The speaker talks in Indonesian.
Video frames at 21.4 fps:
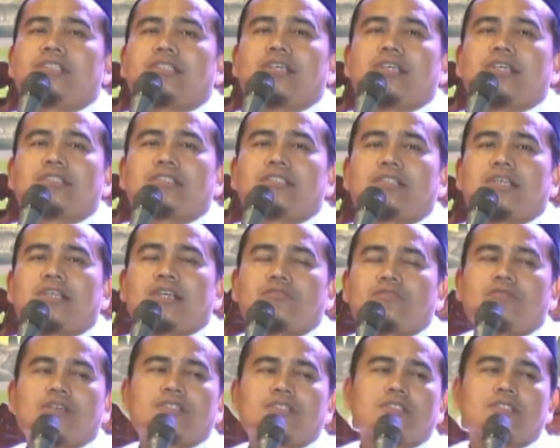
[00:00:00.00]
Cita-cita
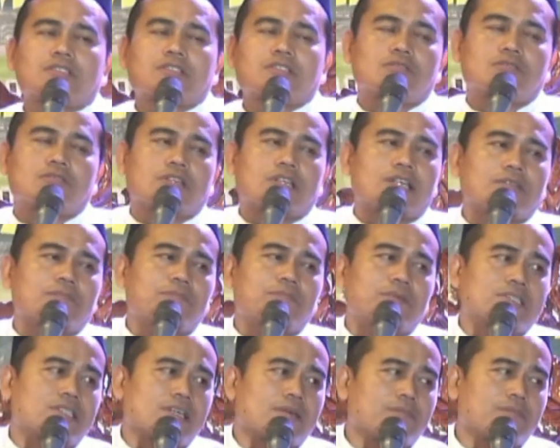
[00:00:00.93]
kuat seseorang
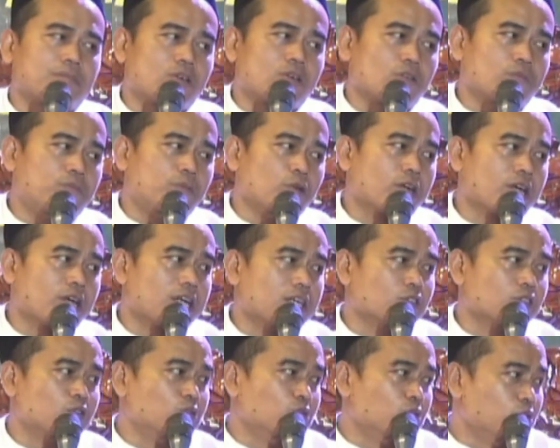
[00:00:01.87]
bisa
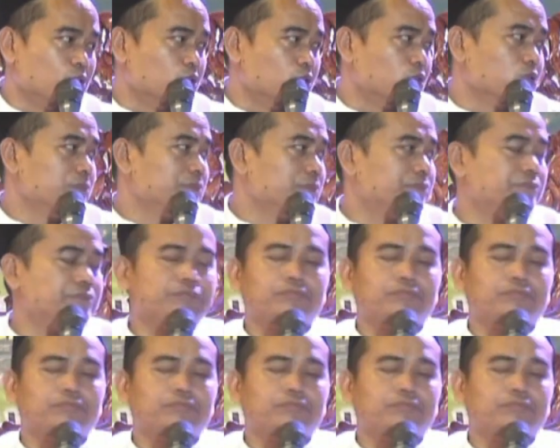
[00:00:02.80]
merobohkan gunung.